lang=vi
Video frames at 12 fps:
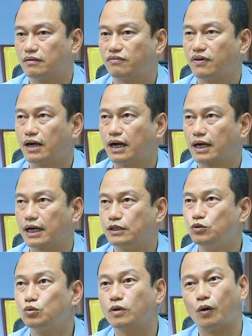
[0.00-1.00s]
và cái
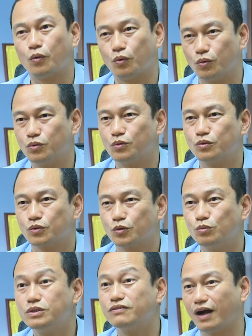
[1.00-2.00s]
nhu cầu
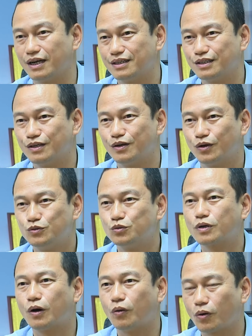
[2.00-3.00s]
cũng như vậy, nhu
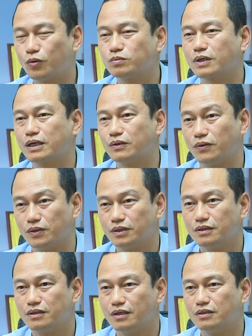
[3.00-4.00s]
cầu họ cũng thay đổi.
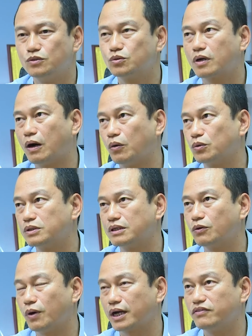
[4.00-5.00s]
Nhu cầu thì
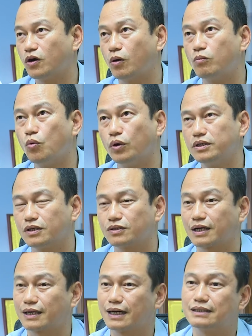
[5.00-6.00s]
ngoài cái việc họ muốn còn
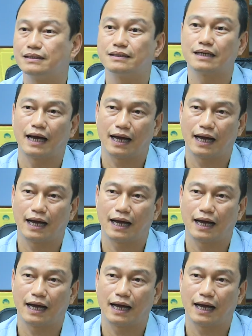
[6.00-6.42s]
khả năng chi trả.